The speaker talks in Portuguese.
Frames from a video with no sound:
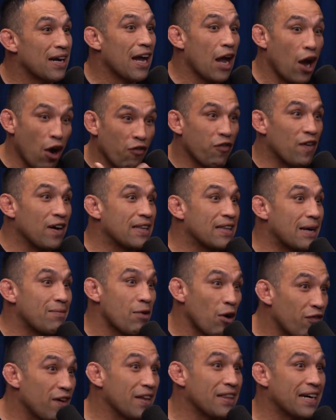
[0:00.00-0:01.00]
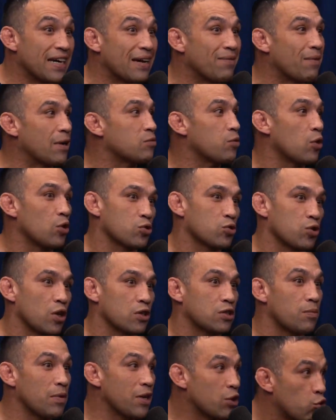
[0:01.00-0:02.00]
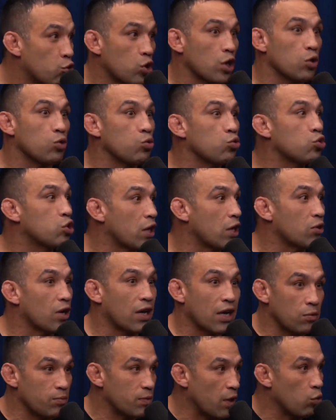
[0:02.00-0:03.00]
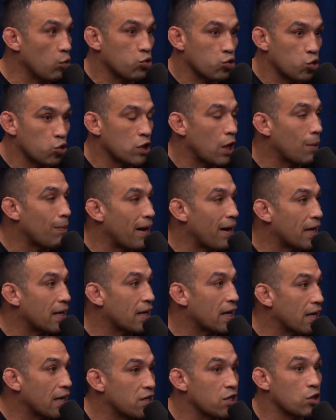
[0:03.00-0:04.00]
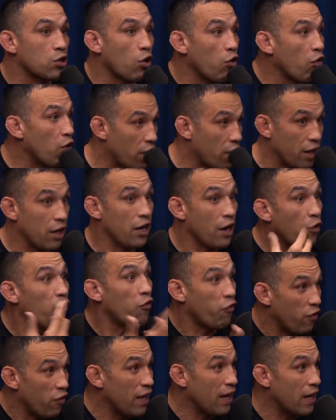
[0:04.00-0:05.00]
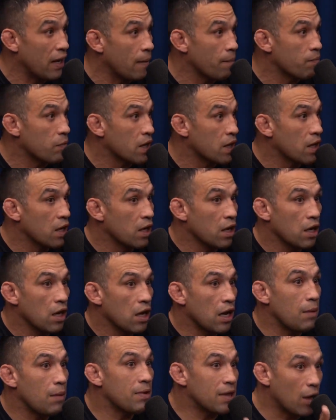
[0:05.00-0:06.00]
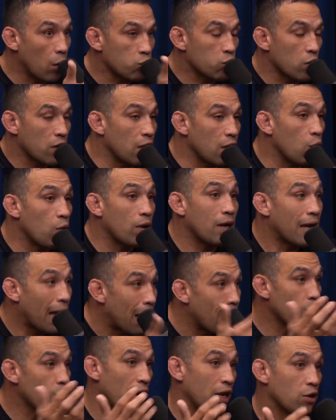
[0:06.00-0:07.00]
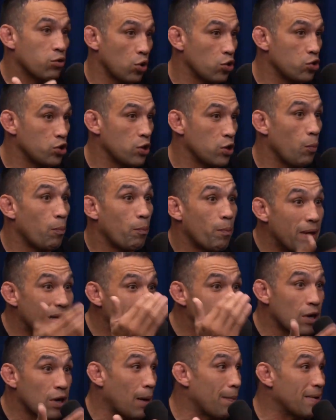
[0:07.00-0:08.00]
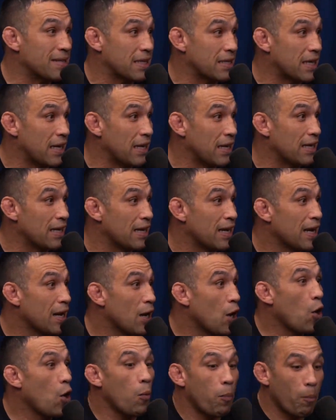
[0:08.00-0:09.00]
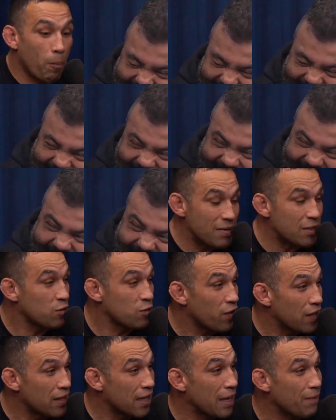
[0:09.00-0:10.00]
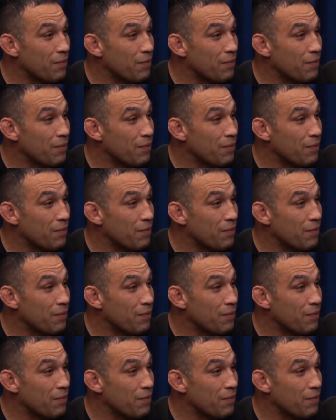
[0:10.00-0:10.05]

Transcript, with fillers: É o Van Damme, é o Van Damme. Mas, pô, se ele me chuta de um jeito aquele, me dá um chute na barriga daquele jeito que eu, que eu vi. Ele me dá um chute aquele, eu quebro ele todinho, eu piso na cabeça dele. Eu piso na cabeça do Van Damme.